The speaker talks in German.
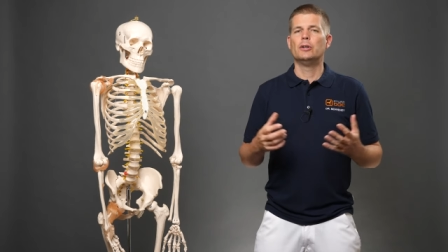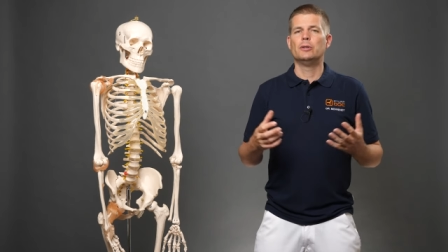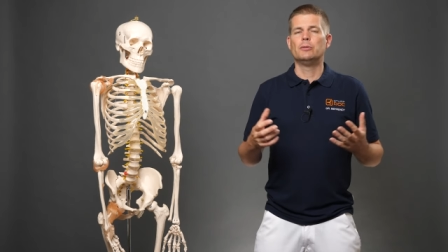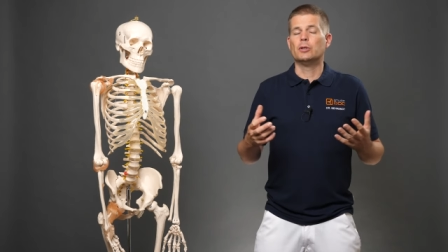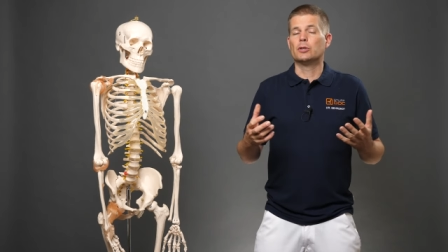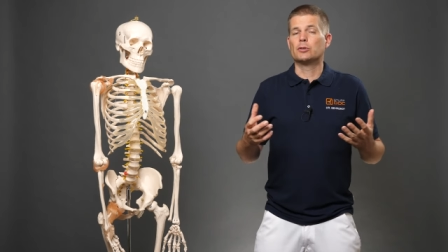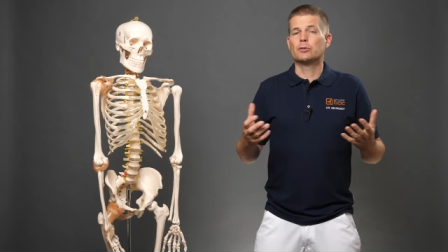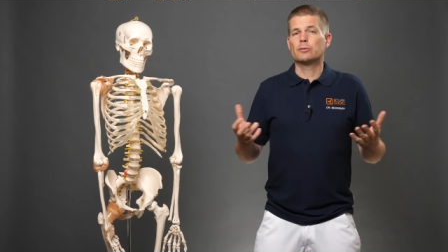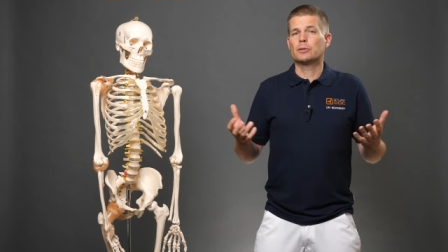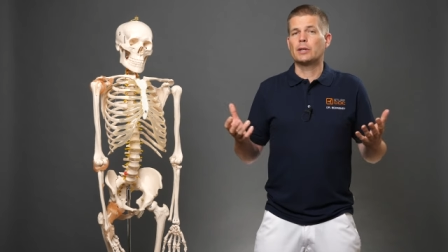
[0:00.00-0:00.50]

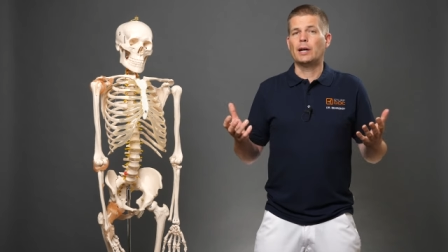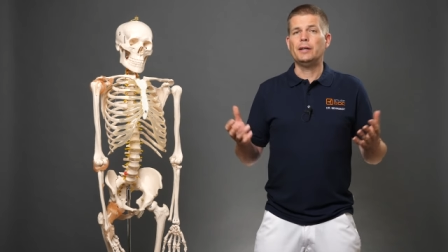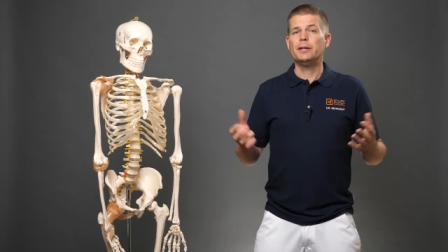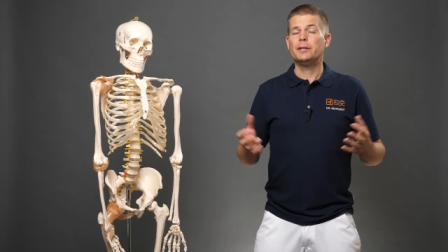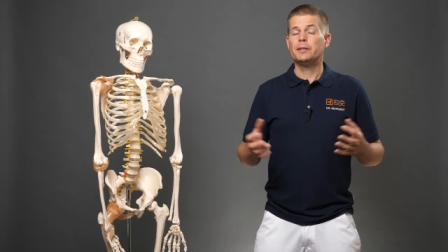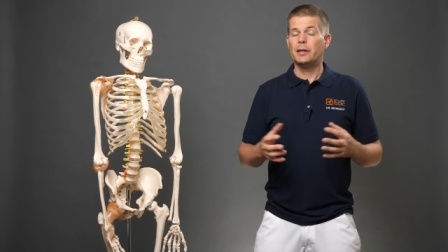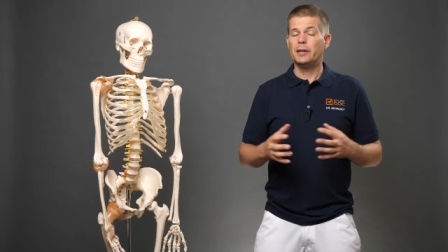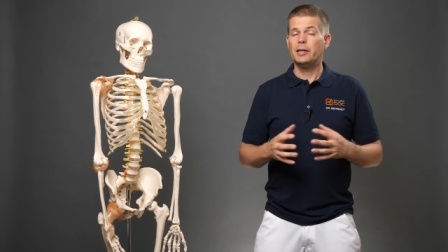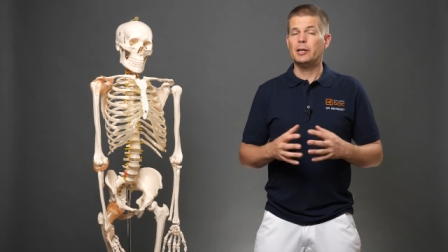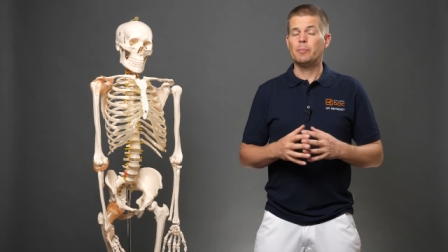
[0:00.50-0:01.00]
Das kann
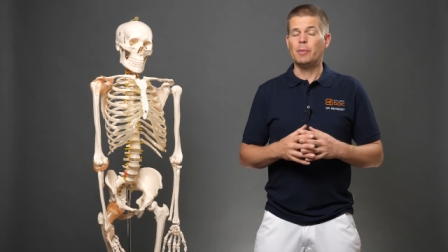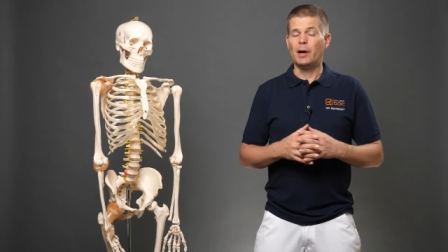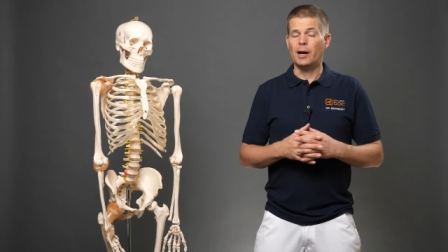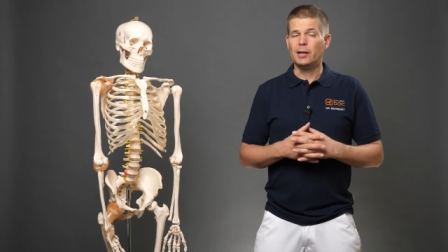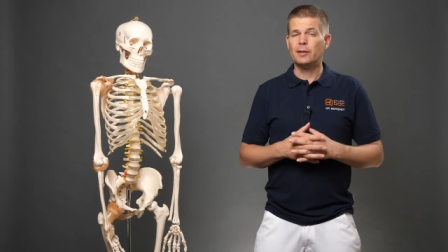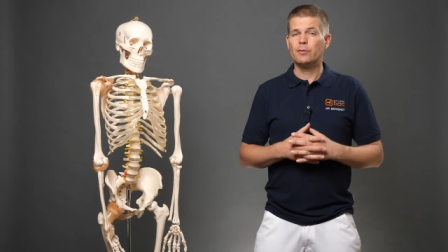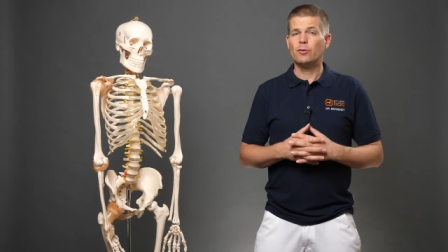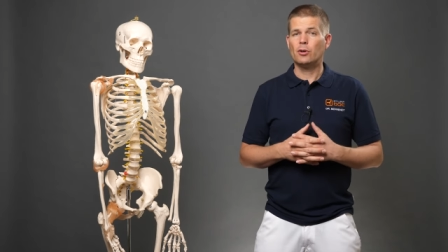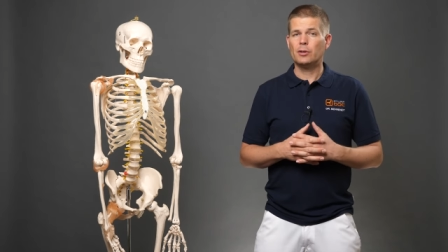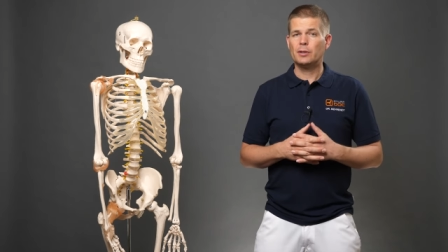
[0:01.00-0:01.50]
ich dir nicht
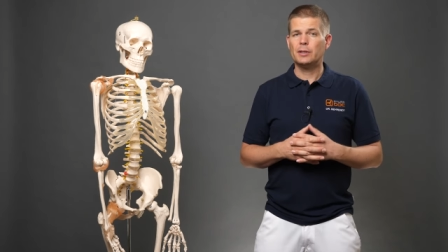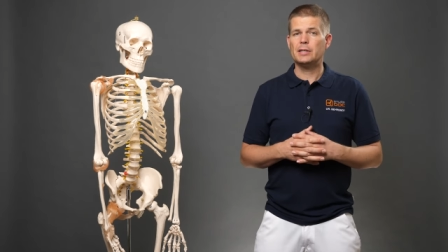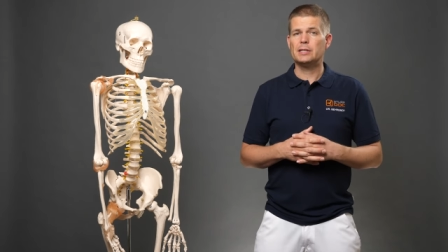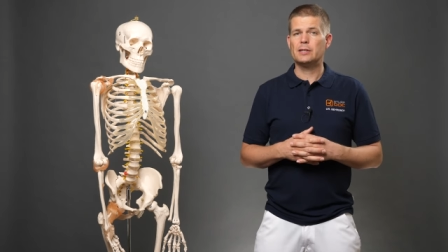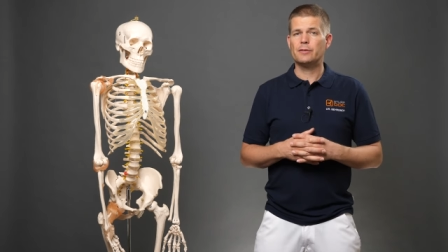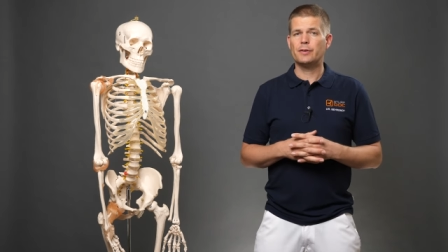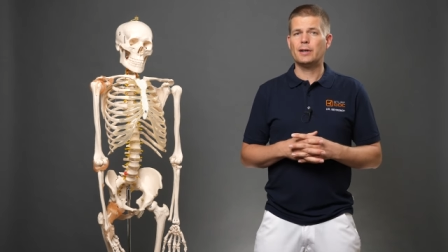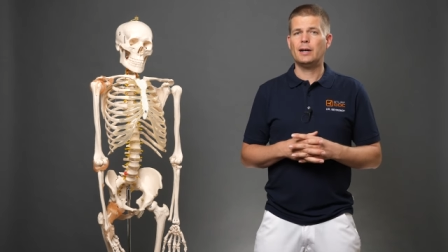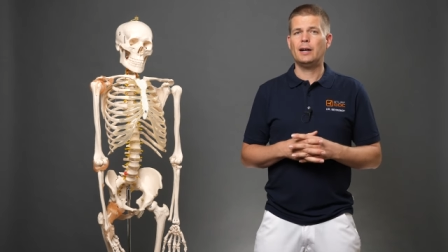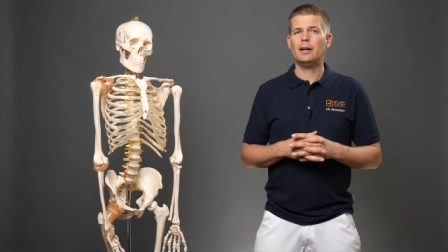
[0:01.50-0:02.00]
beantworten,
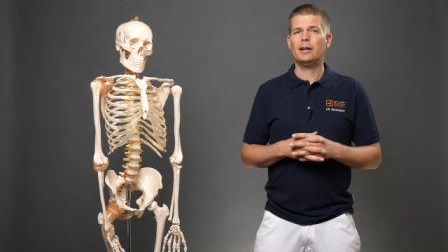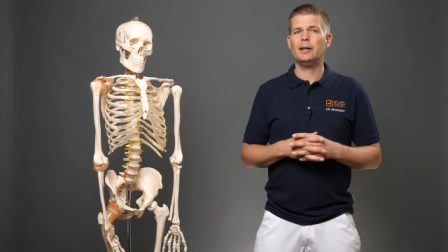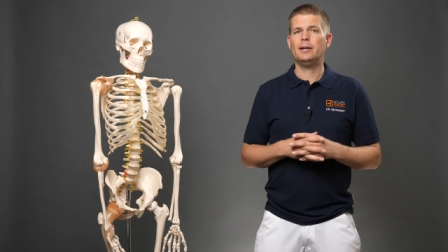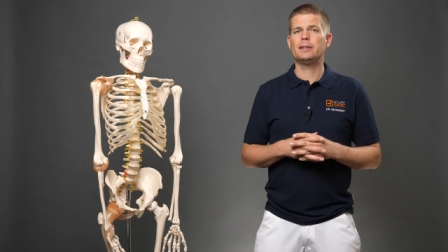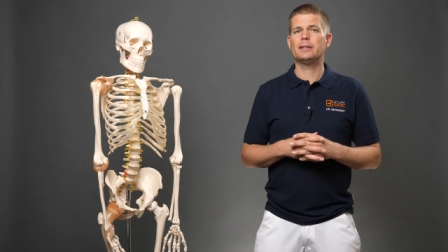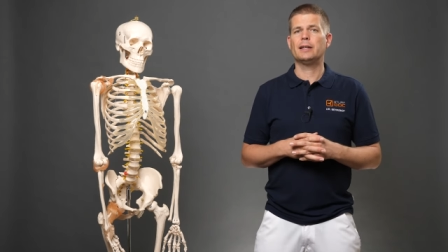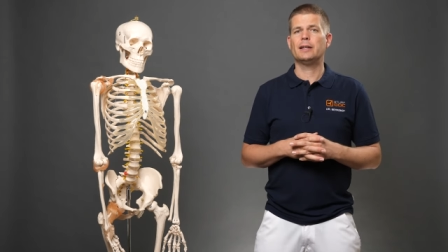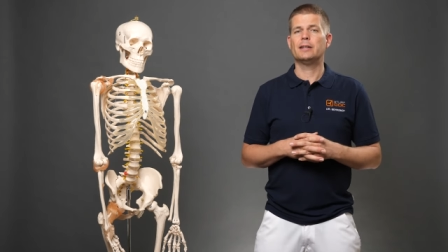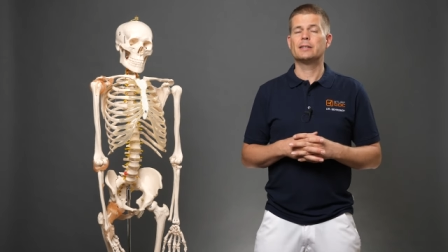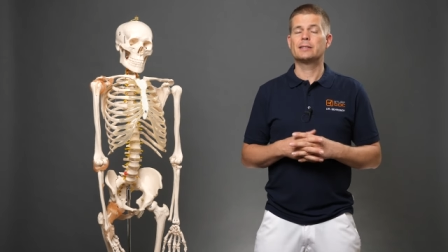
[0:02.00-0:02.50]
diese Frage,
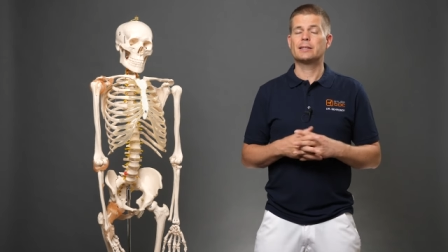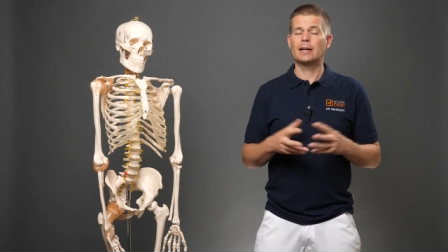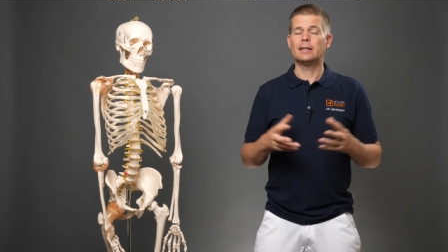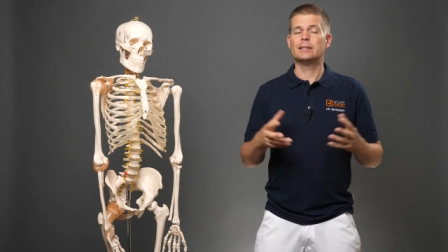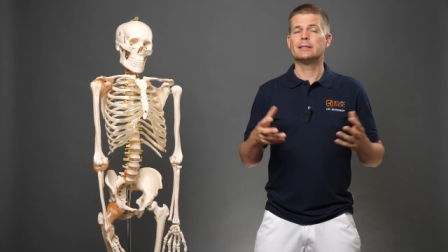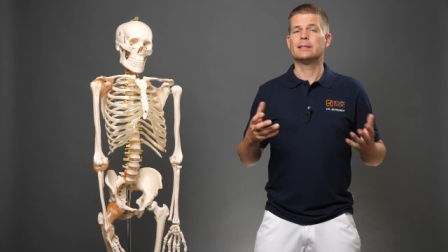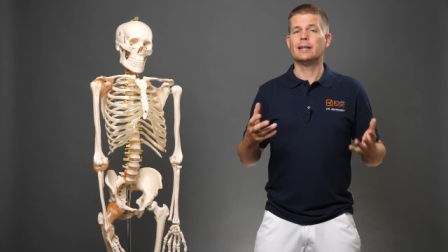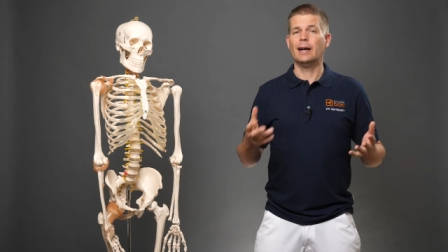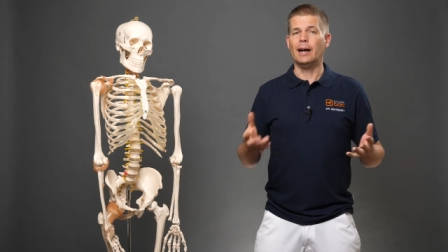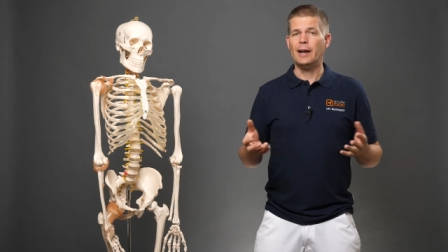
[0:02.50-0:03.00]
denn es
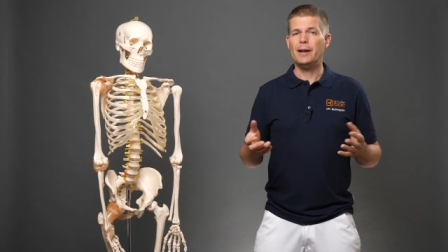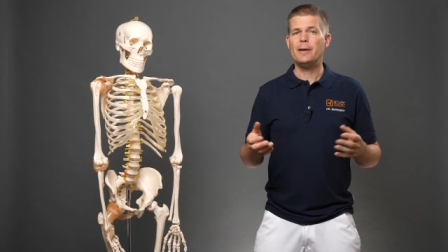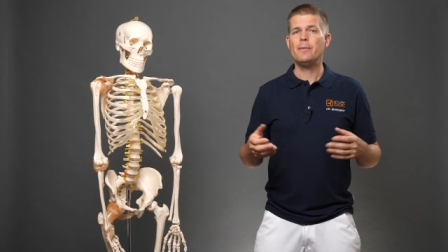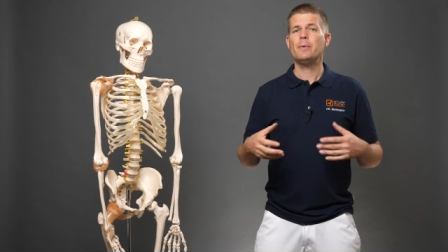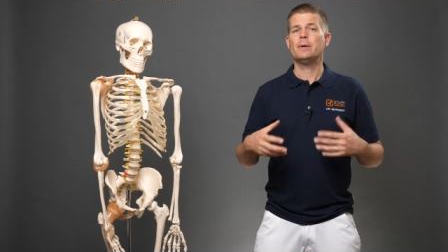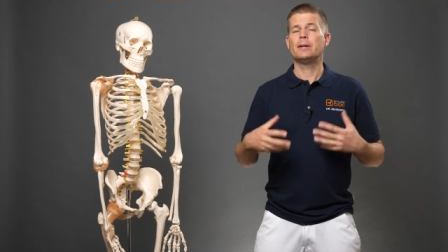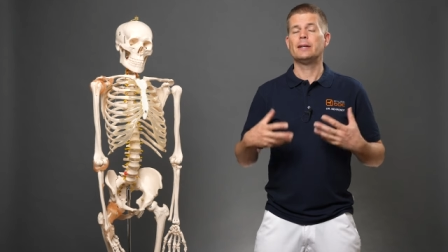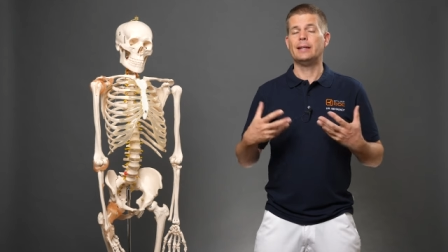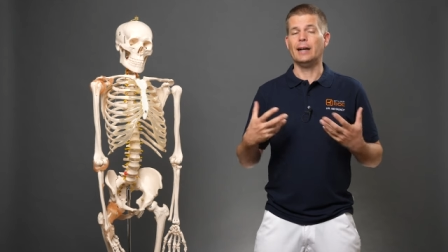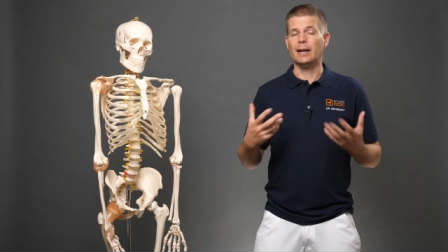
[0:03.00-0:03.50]
kann sein,
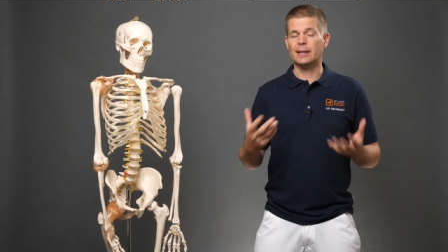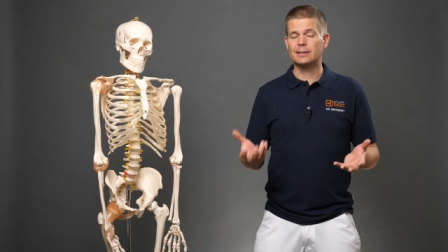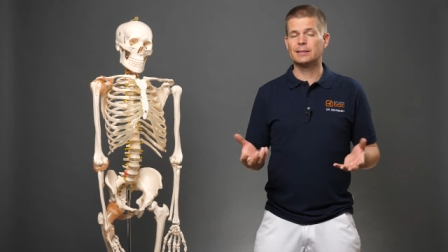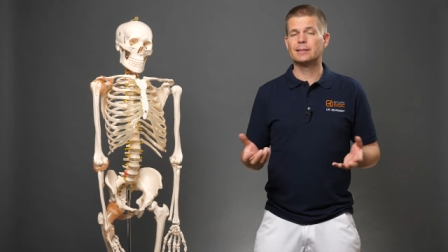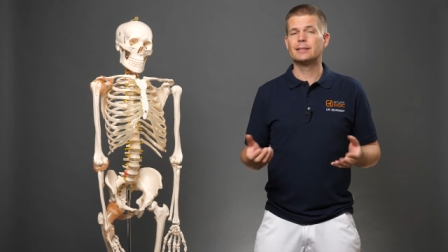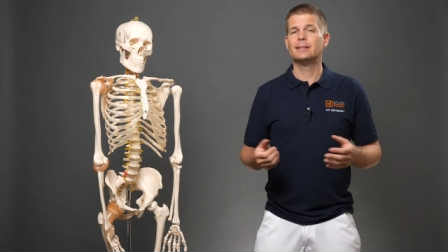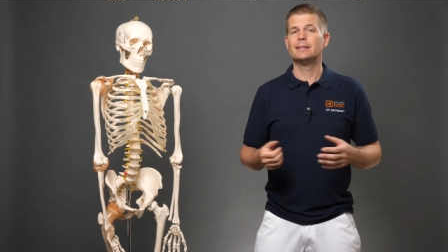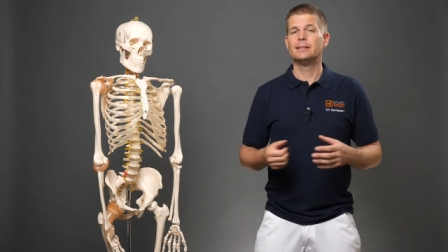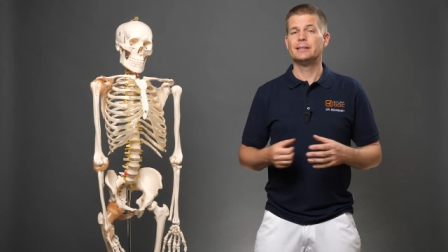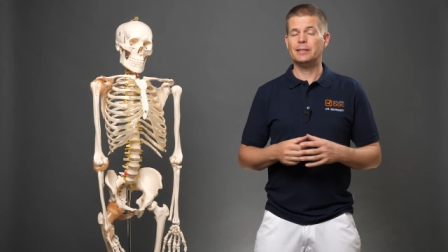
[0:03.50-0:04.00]

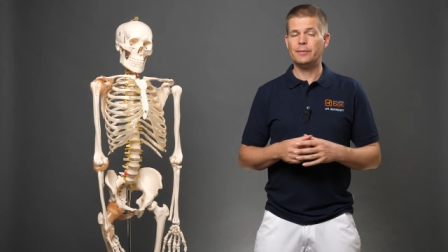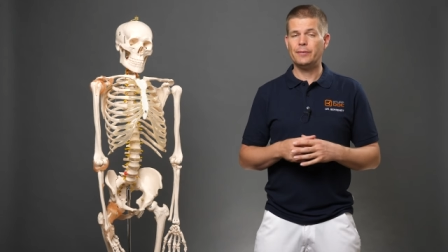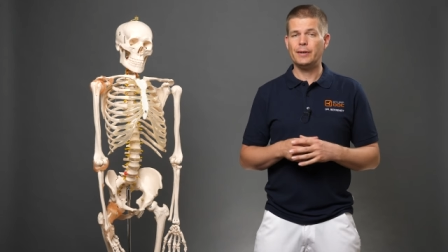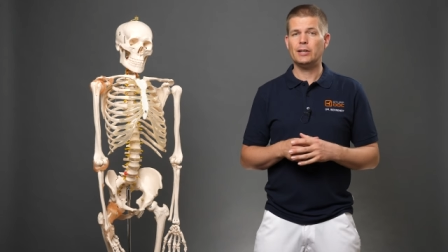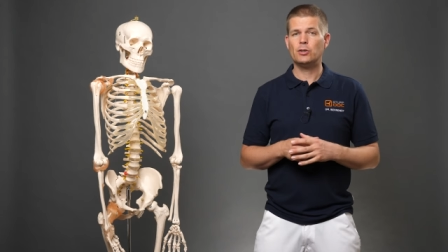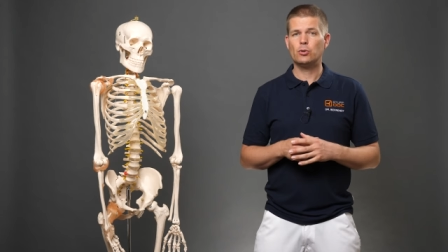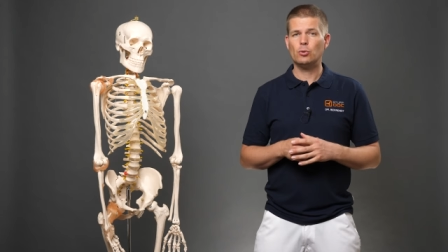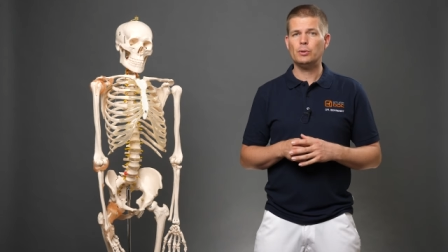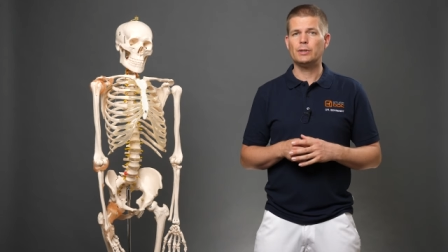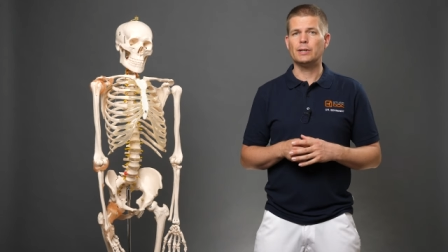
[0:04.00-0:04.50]
dass sie
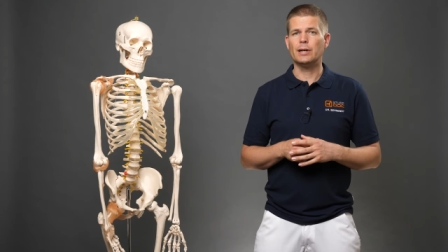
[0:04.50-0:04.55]
wehtut.